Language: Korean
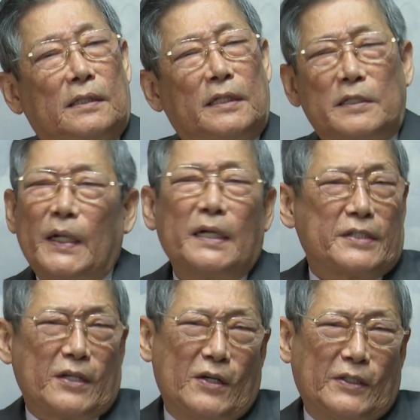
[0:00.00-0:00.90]
거짓말
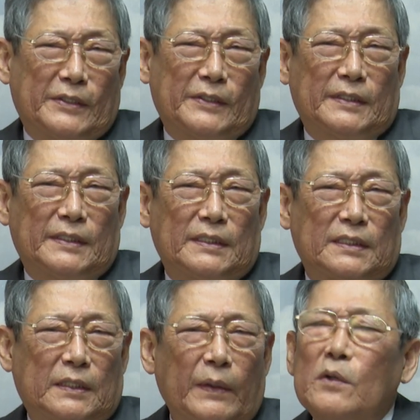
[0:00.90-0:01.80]
같죠?
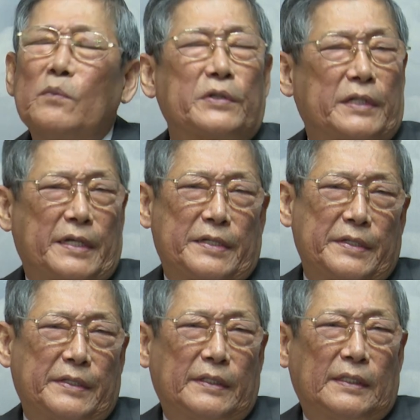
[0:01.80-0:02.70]
그만큼 못 살았어.